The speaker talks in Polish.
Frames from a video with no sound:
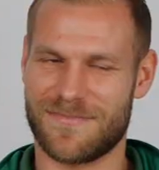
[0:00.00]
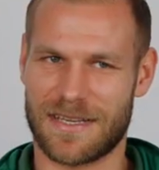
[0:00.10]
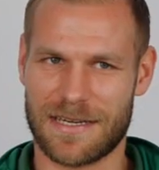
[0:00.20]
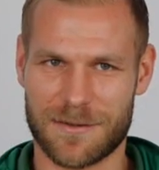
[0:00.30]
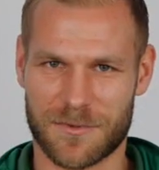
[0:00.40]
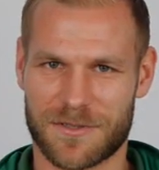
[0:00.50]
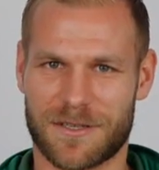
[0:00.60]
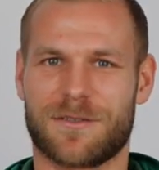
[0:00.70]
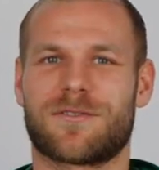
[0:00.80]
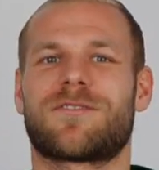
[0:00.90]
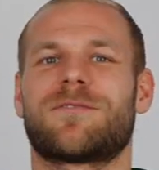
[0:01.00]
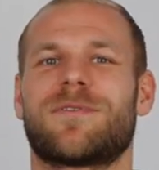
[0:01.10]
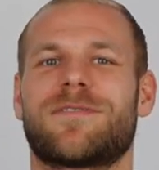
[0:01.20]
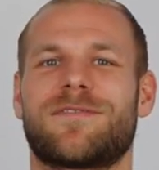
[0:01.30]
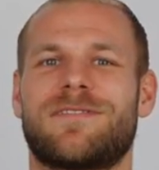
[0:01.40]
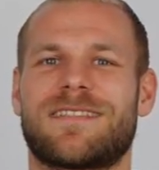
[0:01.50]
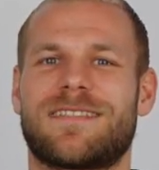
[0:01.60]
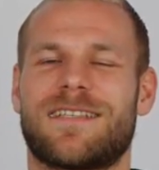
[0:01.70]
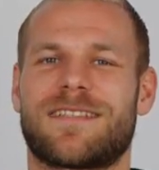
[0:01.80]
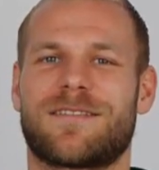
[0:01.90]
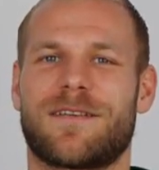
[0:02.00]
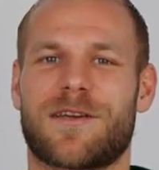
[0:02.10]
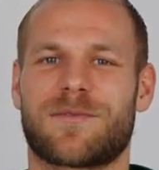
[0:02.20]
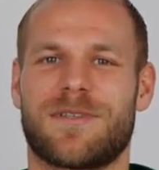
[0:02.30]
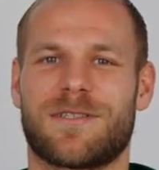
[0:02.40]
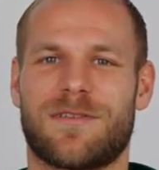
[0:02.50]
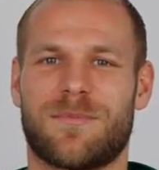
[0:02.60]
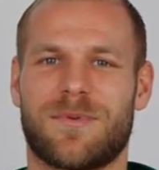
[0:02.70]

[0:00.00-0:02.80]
Grałem już jako skrzydłowy, więc nie jest to jakaś moja nowa